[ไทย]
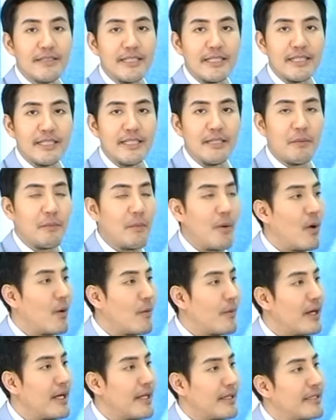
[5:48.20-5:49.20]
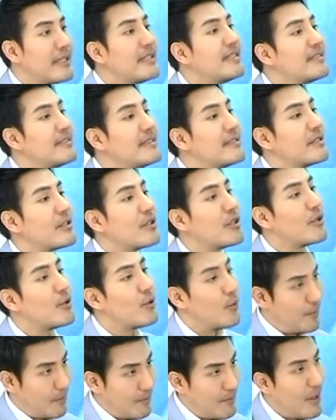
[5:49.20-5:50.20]
สิ่งที่เรามองว่านั่นคือ
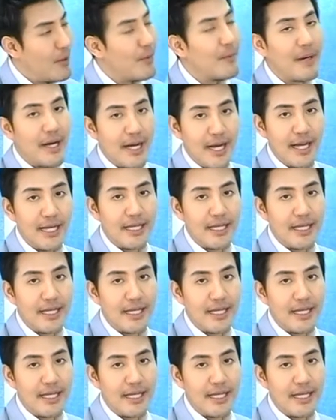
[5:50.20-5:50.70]
กลุ่มเป้าหมาย